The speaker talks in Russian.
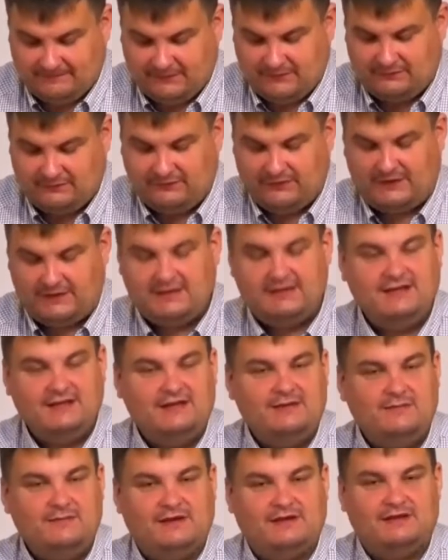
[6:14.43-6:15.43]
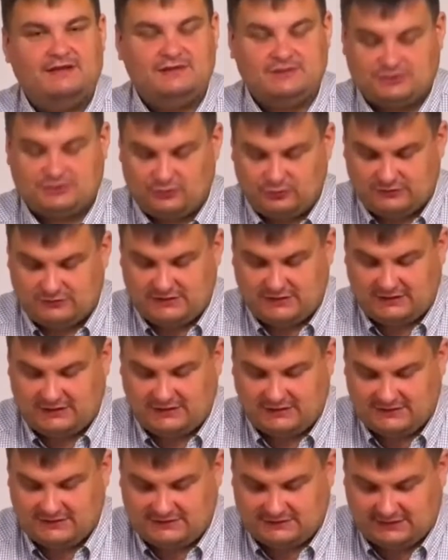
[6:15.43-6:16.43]
во имя Иисуса
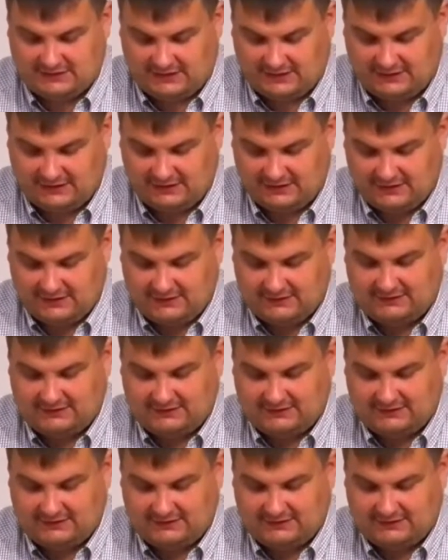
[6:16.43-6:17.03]
Христа